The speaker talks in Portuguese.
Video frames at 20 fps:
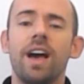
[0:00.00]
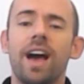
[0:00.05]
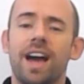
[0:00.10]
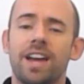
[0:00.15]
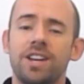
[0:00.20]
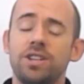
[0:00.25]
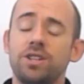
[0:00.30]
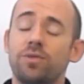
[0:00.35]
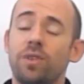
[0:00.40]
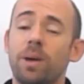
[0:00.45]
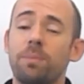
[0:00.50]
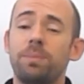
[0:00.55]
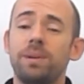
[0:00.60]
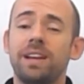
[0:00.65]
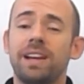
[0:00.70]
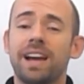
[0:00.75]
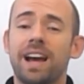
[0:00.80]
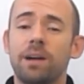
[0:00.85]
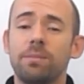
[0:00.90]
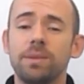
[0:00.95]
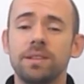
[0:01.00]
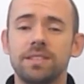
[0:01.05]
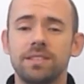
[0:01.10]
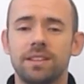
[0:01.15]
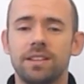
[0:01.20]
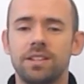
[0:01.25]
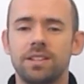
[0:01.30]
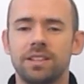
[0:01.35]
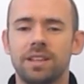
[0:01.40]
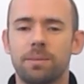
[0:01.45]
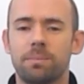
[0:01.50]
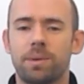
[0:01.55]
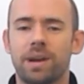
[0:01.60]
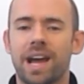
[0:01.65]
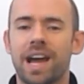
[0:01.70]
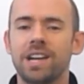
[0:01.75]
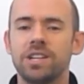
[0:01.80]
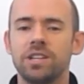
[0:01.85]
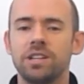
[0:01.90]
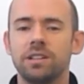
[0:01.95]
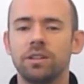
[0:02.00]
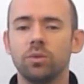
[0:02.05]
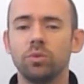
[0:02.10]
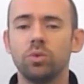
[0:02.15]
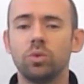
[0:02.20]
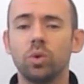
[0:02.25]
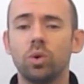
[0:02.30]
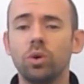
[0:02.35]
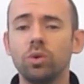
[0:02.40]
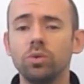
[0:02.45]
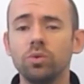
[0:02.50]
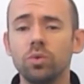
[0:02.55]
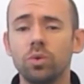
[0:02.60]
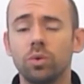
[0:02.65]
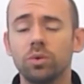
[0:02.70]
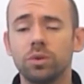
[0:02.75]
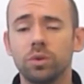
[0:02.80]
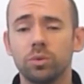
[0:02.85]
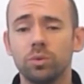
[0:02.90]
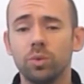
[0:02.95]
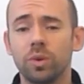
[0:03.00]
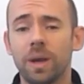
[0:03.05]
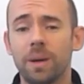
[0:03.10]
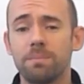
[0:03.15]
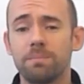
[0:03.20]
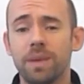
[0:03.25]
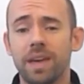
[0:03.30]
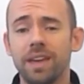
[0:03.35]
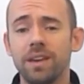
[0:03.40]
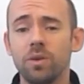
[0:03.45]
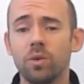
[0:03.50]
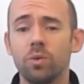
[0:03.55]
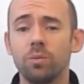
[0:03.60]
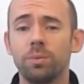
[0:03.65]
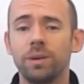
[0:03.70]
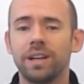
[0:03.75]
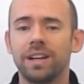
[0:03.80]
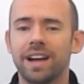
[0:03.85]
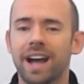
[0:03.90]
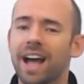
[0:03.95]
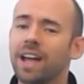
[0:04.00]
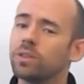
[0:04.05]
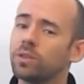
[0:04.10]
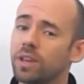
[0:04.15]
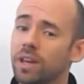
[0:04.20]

A gente vai aplicar bastante na prática, então todo um conteúdo que é bem complicado,